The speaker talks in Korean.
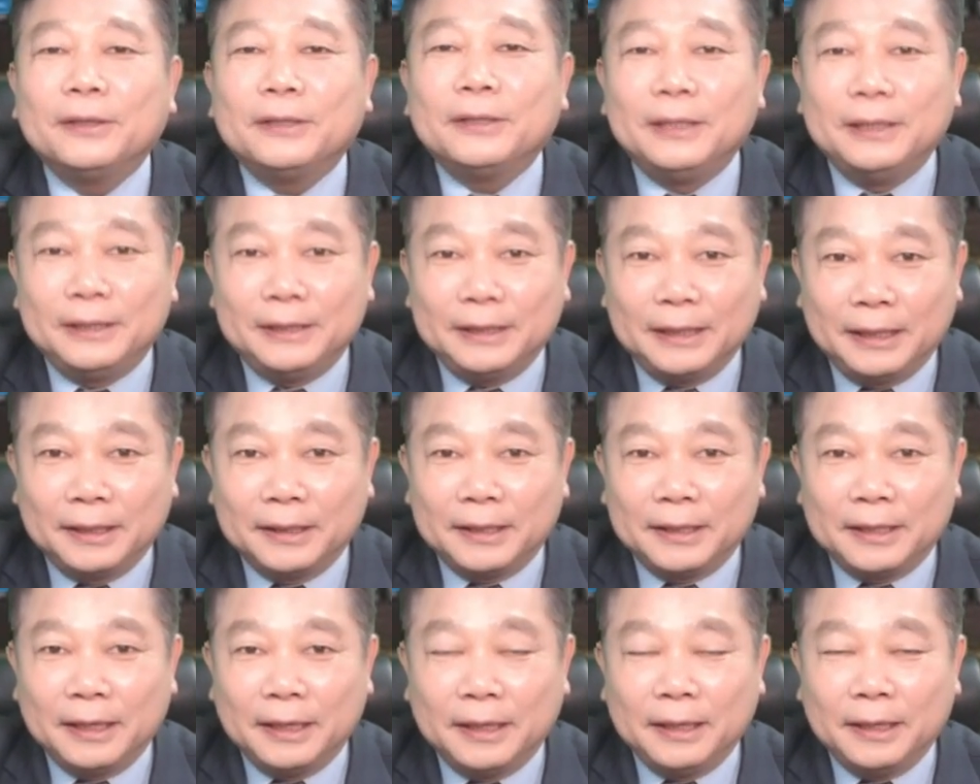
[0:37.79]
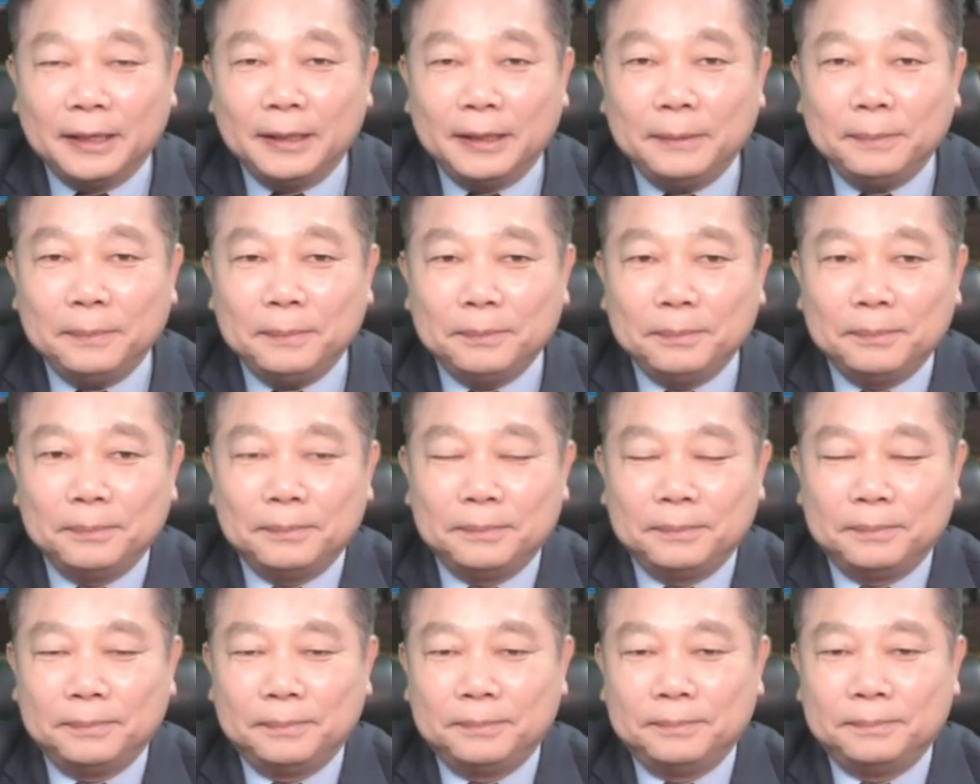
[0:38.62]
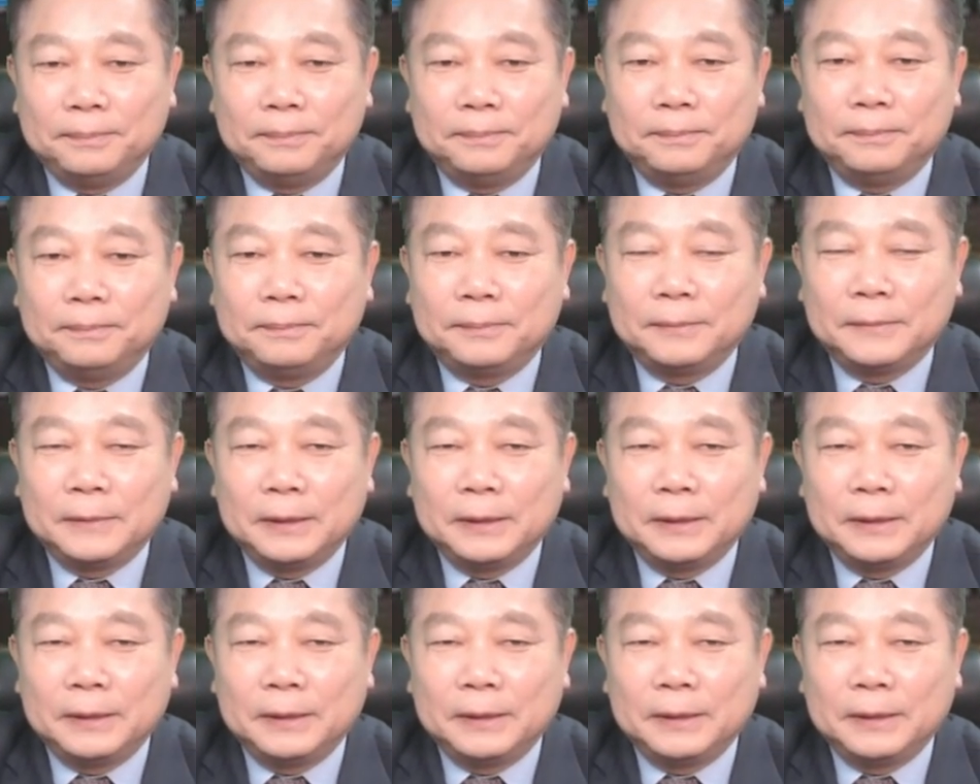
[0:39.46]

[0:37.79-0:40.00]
들지 않게 음,